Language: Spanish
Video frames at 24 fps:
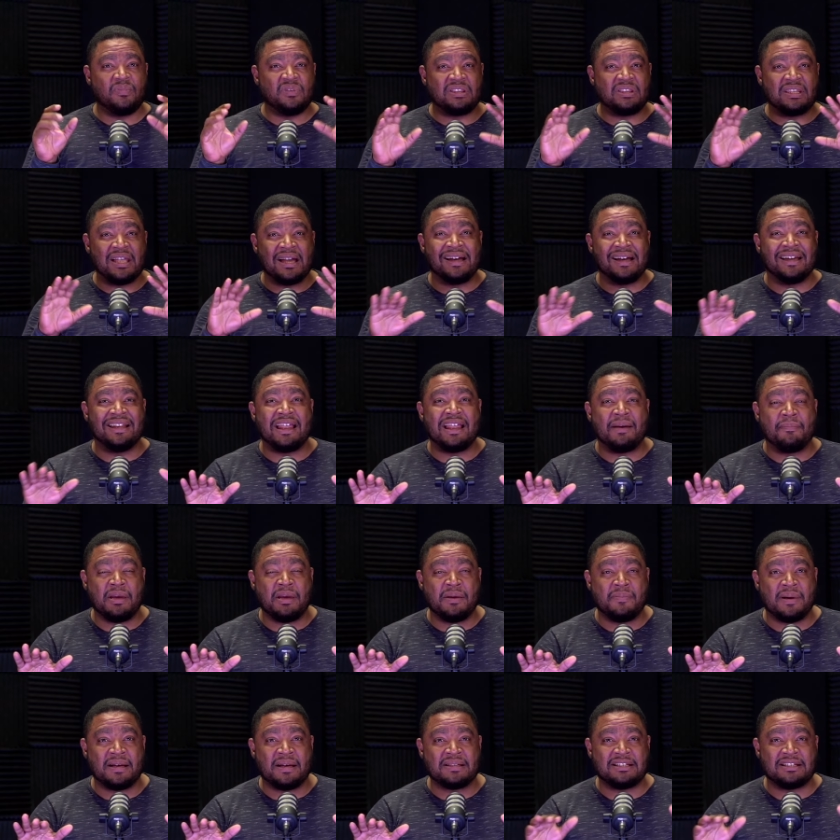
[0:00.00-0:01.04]
están en la
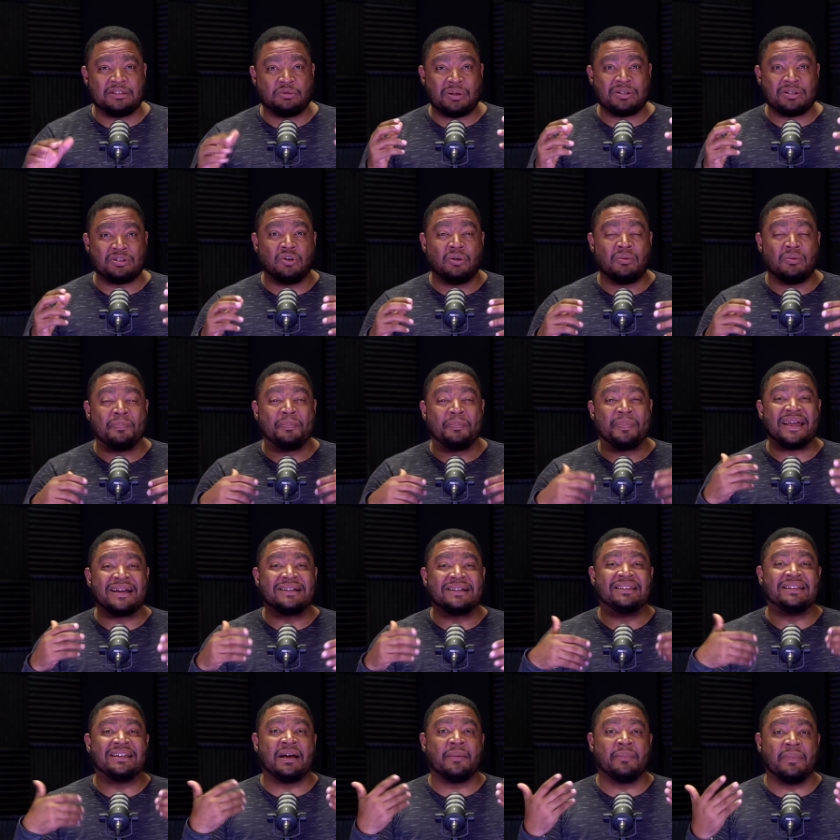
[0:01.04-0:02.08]
misma situación
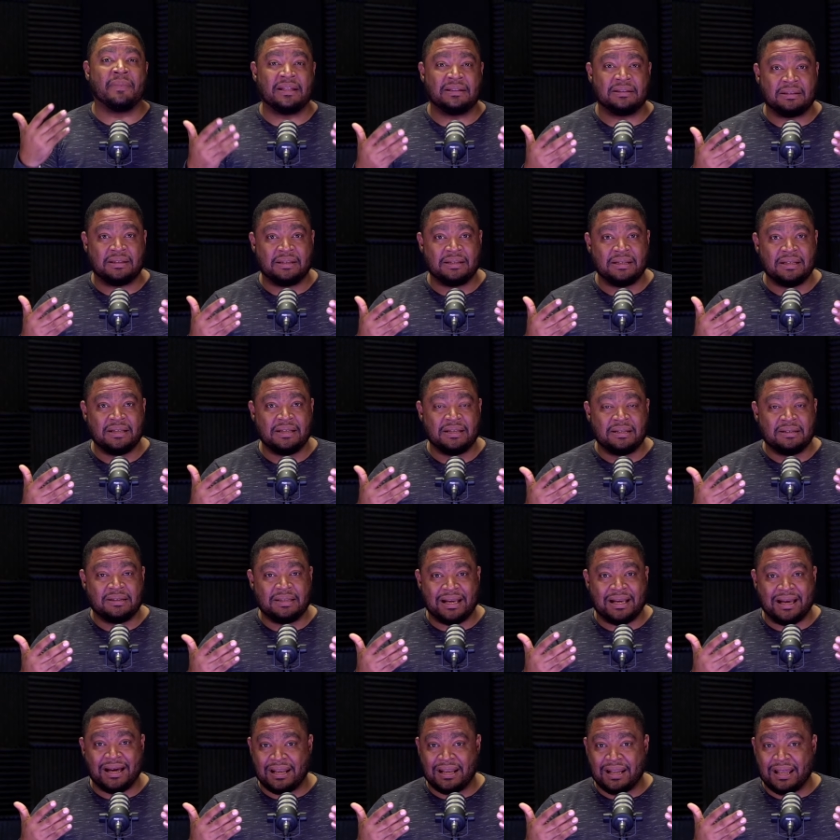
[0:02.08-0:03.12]
prácticamente
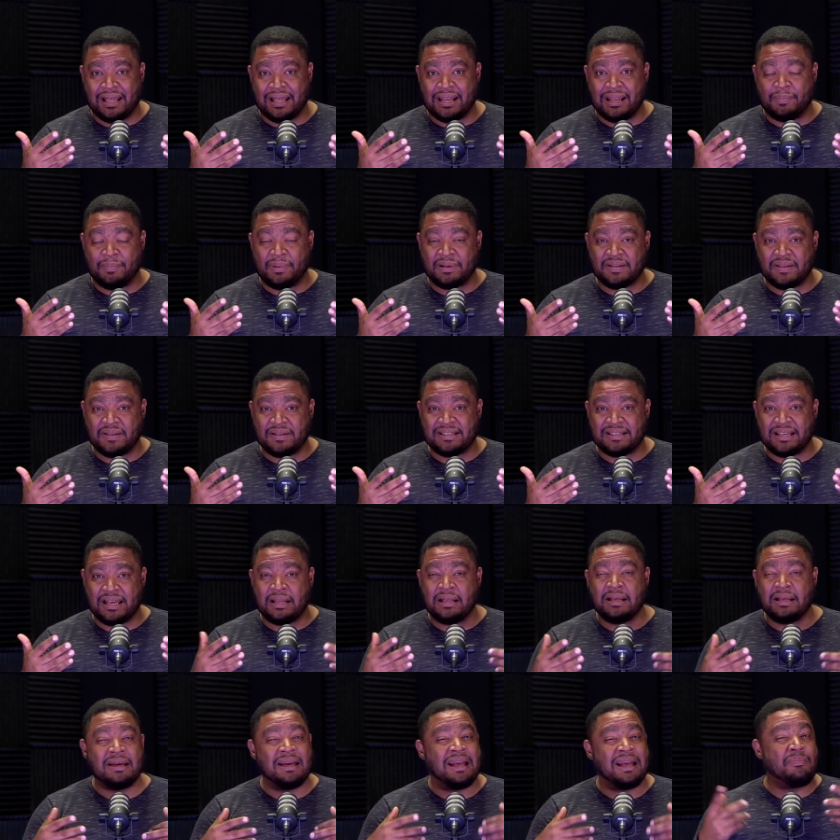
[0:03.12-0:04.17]
de cara a las
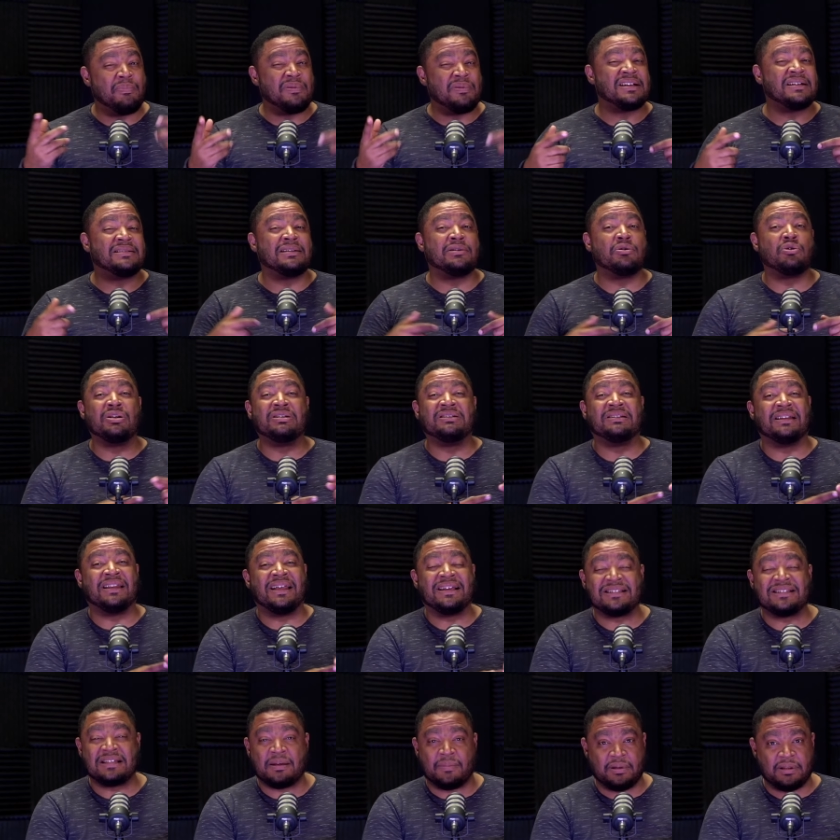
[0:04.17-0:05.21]
presidenciales. El presidente no le
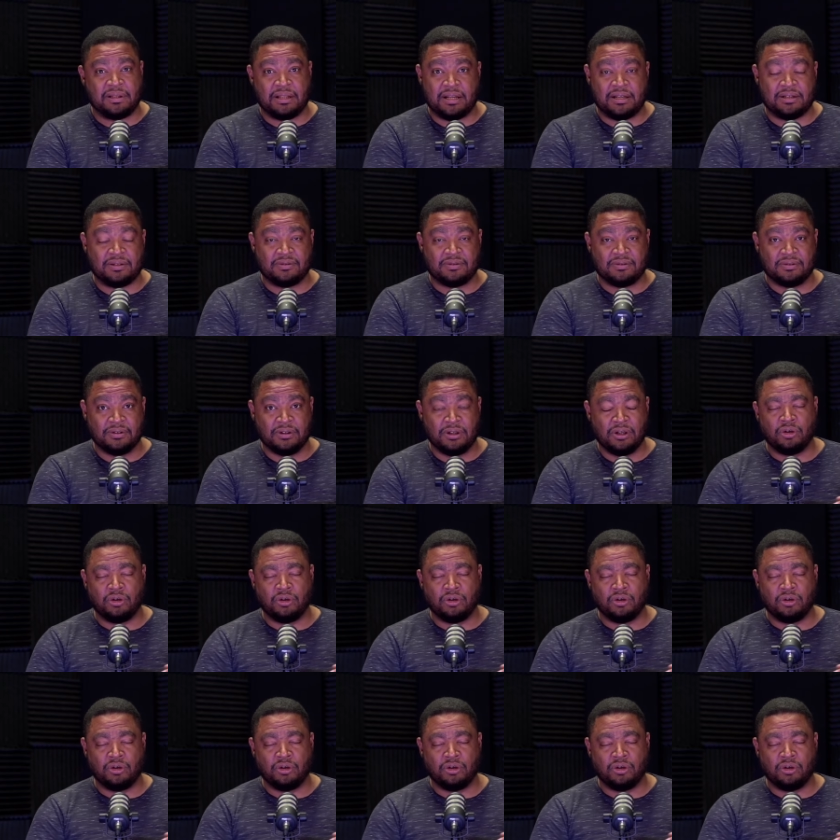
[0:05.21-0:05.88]
interesa vender eso.